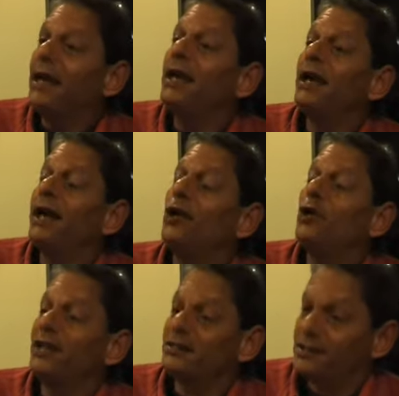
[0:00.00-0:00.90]
okres
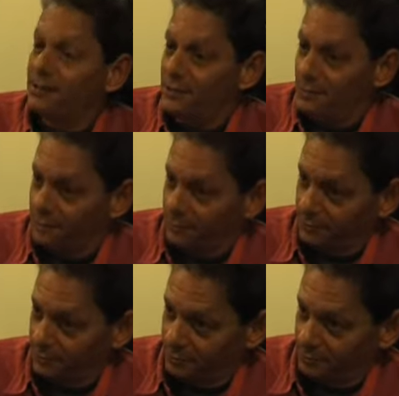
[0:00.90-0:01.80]
zwany szarą
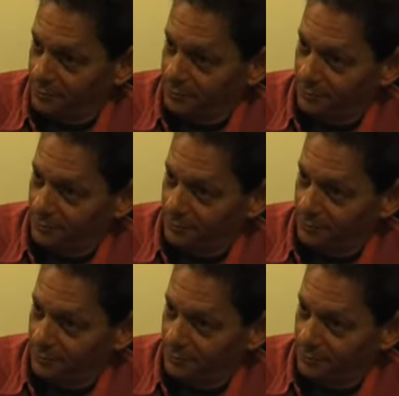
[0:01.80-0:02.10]
pięciolatką.